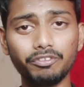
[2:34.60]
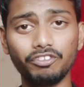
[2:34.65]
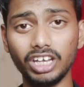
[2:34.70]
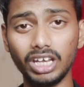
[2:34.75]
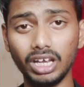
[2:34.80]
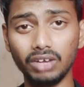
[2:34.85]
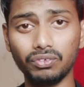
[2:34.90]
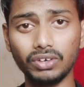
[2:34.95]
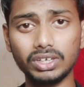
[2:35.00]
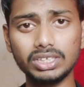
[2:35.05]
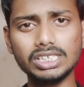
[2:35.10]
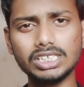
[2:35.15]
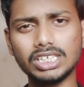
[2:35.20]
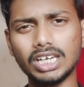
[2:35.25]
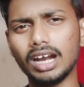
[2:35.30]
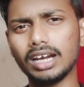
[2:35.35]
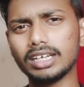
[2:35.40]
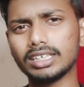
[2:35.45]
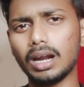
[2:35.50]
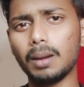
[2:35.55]
బిఎఫ్ఎక్స్
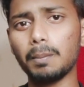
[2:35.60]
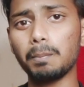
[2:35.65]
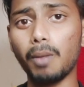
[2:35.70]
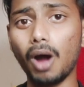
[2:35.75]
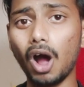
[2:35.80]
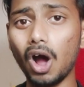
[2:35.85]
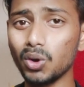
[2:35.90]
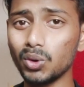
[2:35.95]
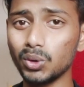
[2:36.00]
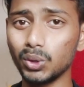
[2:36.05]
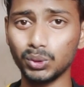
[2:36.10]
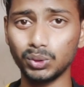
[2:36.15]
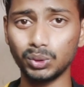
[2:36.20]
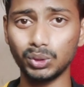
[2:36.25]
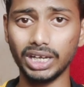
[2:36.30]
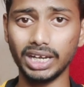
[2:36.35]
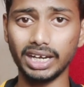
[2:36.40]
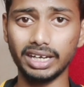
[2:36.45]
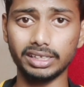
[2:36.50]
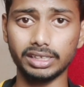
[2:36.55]
చాలా చాలా
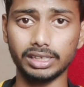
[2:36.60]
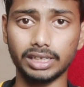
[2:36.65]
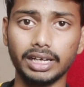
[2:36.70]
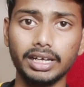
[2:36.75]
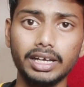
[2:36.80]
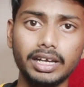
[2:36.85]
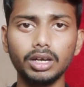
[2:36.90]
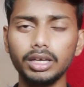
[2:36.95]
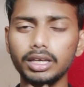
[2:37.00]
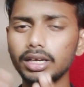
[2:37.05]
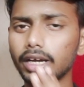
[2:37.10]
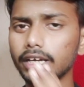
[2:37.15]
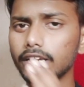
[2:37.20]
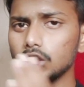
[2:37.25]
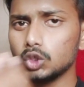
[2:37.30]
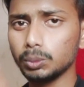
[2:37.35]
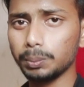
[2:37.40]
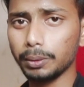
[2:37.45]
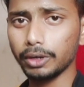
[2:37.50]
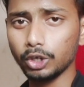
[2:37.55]
బాగుంటుంది అని ఇంకా ఈ
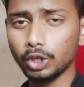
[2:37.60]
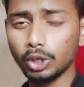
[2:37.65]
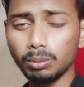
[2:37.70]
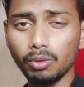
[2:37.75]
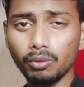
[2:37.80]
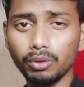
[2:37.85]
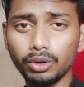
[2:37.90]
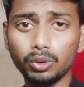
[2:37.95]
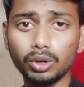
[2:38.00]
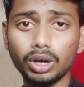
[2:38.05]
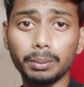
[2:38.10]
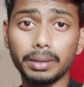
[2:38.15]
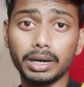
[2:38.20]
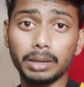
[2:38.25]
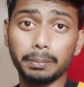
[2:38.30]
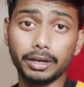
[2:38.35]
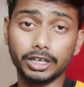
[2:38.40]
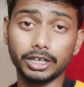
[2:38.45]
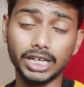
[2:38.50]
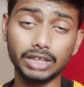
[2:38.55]
సూపర్ హీరో మూవీని కూడా
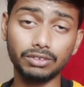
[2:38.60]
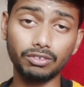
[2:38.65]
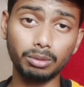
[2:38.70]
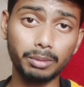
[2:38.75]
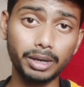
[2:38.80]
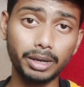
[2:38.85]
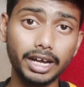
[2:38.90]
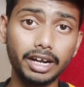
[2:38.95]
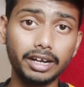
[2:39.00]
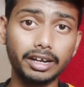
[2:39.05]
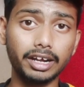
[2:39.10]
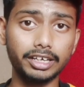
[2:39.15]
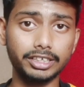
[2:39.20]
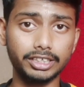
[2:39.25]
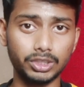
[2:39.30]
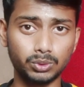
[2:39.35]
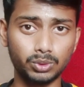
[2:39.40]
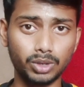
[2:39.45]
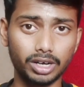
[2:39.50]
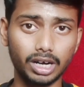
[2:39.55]
మన ప్రశాంత్ వర్మ గారు
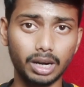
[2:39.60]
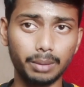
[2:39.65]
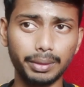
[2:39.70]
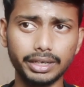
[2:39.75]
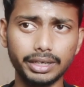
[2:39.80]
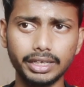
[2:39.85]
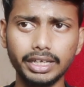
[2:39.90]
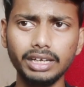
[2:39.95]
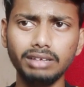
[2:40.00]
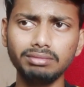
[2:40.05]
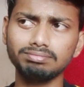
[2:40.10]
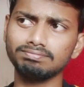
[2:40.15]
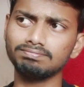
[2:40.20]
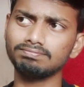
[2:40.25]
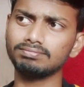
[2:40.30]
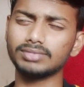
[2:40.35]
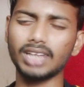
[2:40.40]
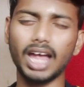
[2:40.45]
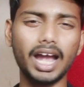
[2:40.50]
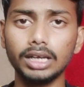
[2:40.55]
డైరెక్ట్ చేస్తున్నారు కాబట్టి
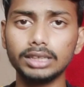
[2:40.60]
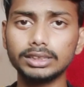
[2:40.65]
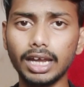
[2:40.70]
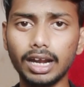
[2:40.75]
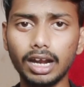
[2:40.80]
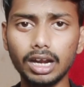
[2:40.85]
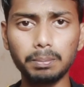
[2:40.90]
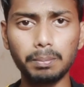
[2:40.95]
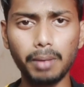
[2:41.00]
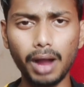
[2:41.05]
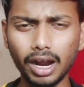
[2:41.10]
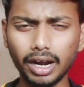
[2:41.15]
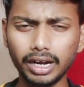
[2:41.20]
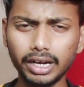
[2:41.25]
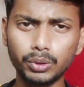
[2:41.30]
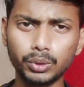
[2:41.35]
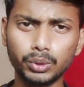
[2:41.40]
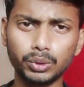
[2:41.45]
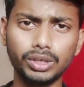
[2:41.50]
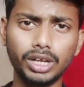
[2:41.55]
నాకు చాలానే
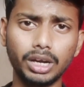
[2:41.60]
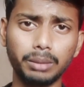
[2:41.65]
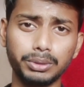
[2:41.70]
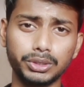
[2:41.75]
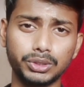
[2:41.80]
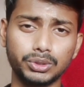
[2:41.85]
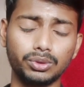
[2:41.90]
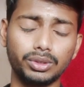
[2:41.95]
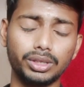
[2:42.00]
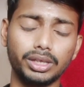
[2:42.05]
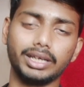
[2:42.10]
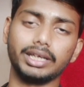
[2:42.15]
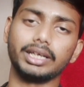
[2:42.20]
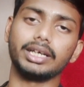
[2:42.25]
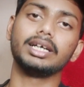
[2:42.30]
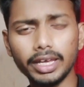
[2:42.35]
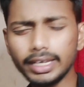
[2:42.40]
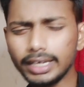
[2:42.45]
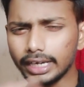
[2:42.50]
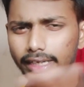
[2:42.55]
బాగానే ఉంటుంది అనిపిస్తుంది
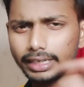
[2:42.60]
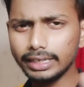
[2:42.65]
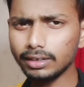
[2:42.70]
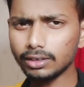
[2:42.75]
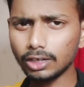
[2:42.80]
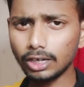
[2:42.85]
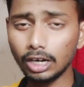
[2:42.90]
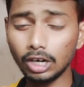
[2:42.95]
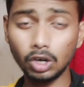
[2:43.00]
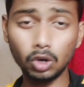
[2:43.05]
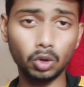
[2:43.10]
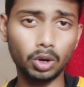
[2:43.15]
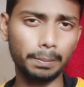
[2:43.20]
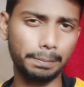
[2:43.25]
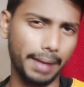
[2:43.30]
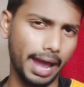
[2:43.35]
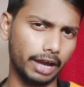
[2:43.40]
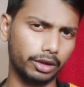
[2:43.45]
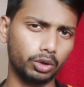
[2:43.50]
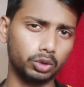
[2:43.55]
ఇంకా ఈ ట్రైలర్లో ఉన్న
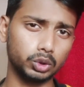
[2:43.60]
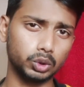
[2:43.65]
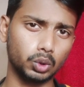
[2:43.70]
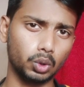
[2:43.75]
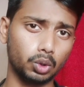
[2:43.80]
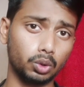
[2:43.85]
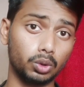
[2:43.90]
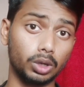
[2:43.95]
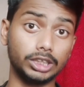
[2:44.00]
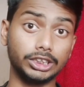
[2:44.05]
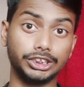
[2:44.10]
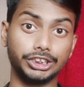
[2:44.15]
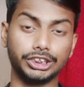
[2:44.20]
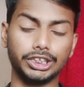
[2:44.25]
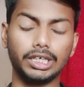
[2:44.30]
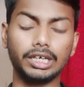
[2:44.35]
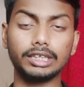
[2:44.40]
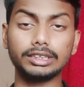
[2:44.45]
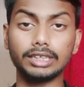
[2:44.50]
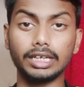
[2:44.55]
బ్యాక్గ్రౌండ్ స్కోర్ కూడా
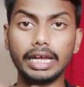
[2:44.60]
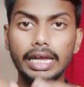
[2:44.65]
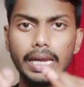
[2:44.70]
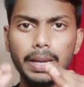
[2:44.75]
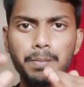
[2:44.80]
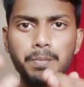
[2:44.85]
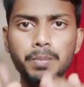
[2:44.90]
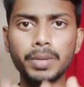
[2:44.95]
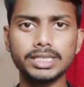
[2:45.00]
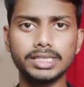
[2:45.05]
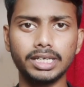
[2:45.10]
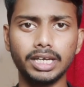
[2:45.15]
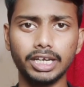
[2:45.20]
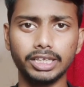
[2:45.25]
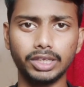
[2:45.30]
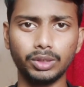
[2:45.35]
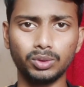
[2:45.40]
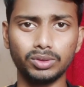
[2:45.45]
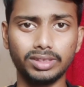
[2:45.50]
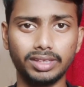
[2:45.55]
చాలా చాలా అమేజింగ్
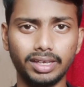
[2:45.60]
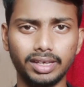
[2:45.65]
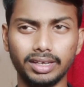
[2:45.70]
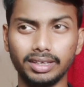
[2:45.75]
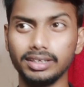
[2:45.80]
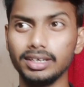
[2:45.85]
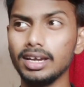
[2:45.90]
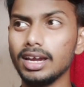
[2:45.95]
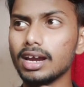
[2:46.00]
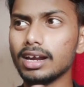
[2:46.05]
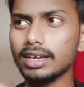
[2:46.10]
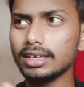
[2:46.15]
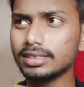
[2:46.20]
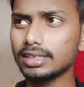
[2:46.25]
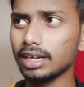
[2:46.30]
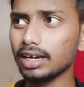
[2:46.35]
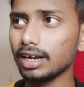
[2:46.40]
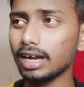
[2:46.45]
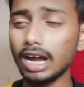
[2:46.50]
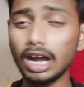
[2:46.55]
అయితే ఉంది
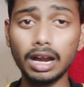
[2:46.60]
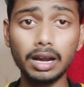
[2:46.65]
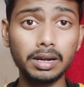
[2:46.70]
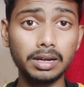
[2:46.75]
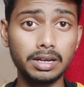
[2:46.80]
నిజంగా